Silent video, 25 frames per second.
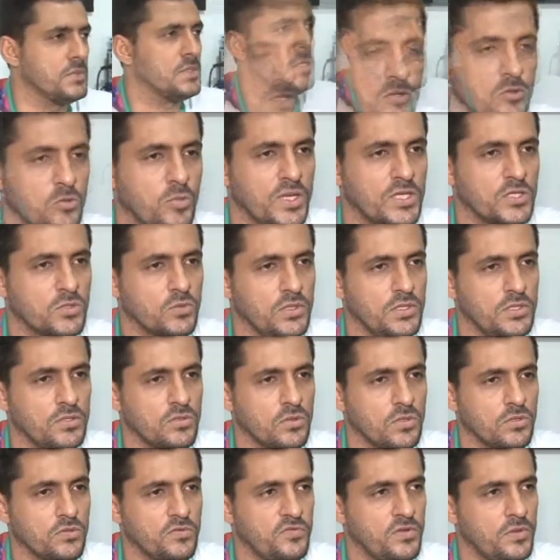Tanto o masculino
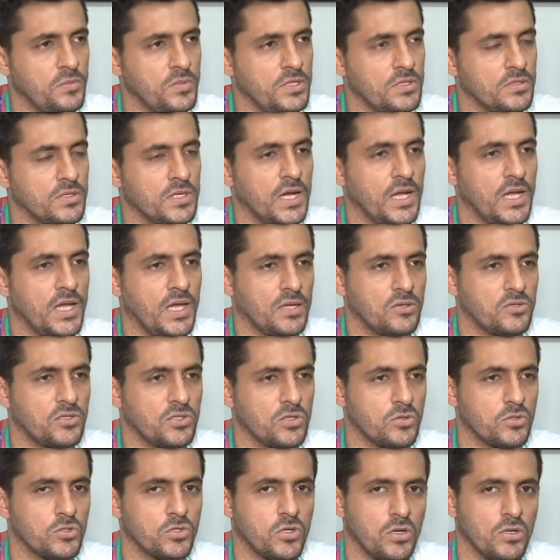quanto o feminino ganharam
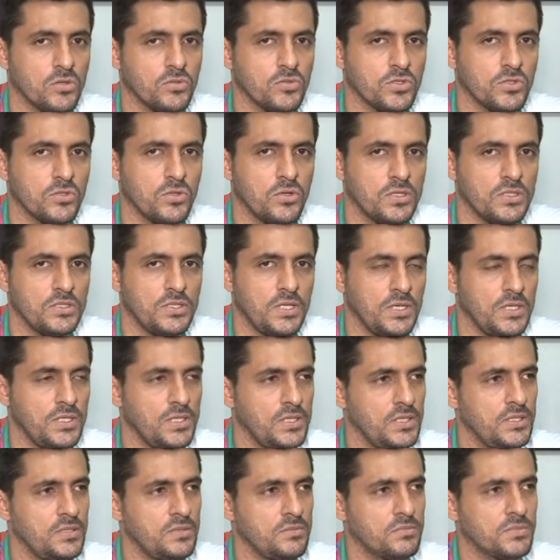seus jogos ontem
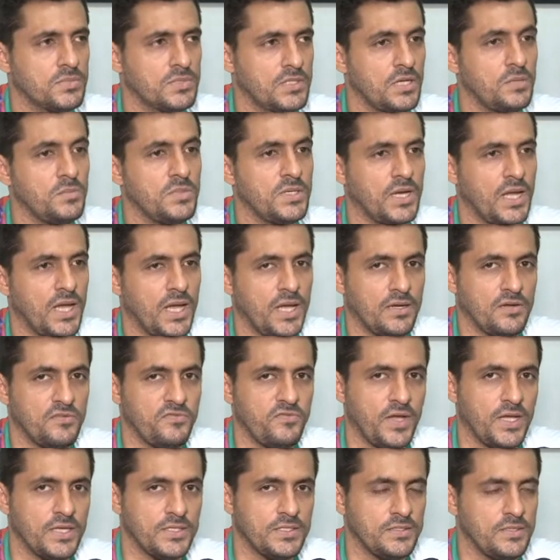e terminaram a
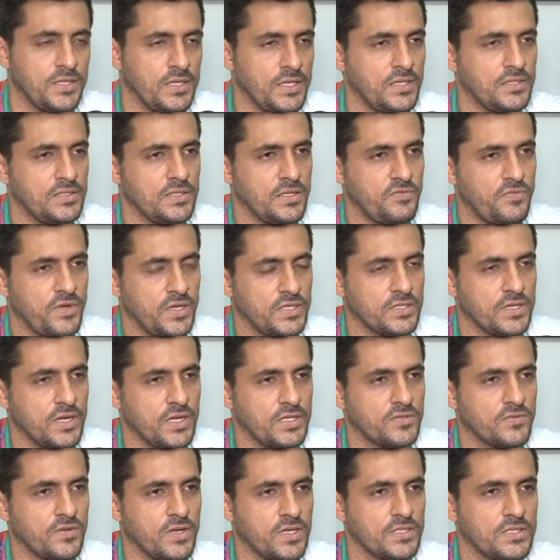fase deles na fase de
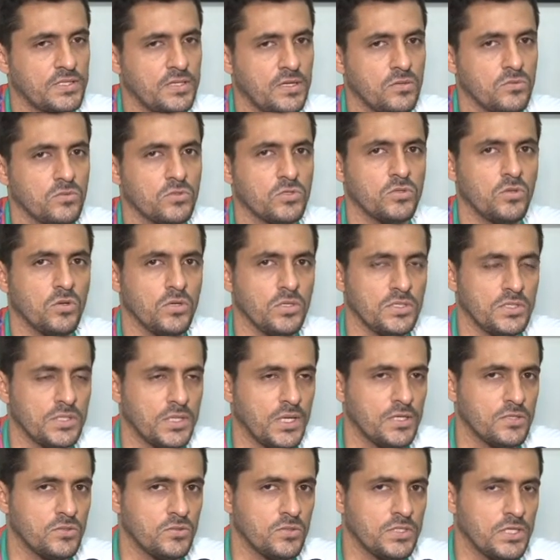classificação. Os dois,
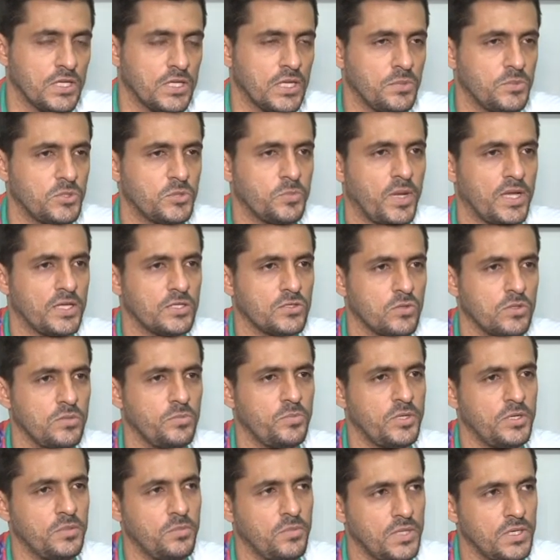as duas equipes passam em
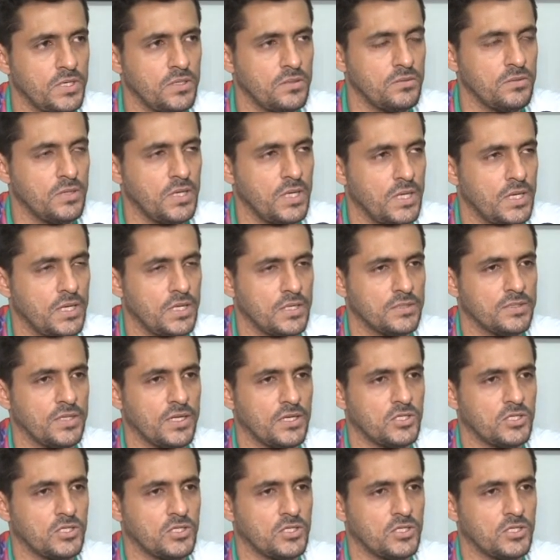primeiro na